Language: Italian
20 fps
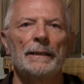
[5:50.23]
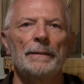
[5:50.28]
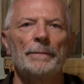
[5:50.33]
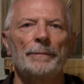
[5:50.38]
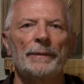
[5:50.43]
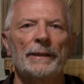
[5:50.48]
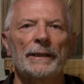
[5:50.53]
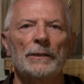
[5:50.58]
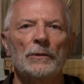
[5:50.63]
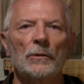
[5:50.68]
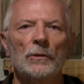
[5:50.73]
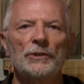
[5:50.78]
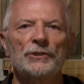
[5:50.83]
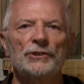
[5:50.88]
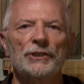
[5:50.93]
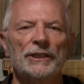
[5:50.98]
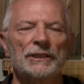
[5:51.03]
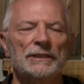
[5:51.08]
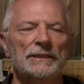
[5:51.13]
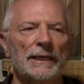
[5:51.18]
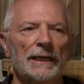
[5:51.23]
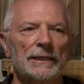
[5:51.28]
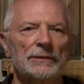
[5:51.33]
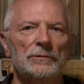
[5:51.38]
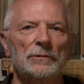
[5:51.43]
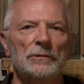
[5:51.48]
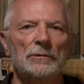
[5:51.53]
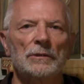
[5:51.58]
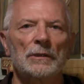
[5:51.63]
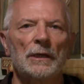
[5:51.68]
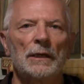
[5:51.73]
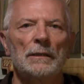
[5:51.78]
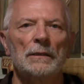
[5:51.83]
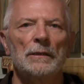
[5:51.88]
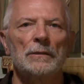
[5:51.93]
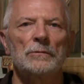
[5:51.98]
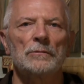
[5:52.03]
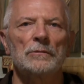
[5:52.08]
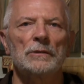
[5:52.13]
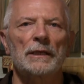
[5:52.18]
per noi c'è stato
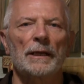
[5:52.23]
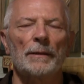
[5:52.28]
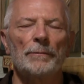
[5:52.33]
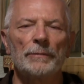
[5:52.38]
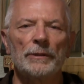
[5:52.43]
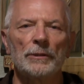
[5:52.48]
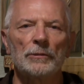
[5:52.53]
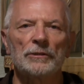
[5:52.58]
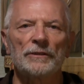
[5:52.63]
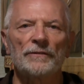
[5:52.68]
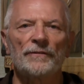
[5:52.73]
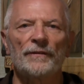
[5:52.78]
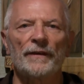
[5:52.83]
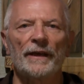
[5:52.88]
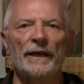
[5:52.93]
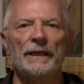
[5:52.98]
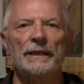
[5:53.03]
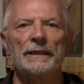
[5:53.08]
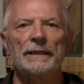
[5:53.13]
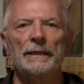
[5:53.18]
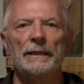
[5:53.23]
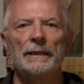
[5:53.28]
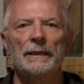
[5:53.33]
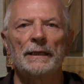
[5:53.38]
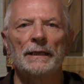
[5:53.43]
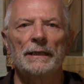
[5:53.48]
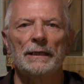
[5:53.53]
un cammino di fede,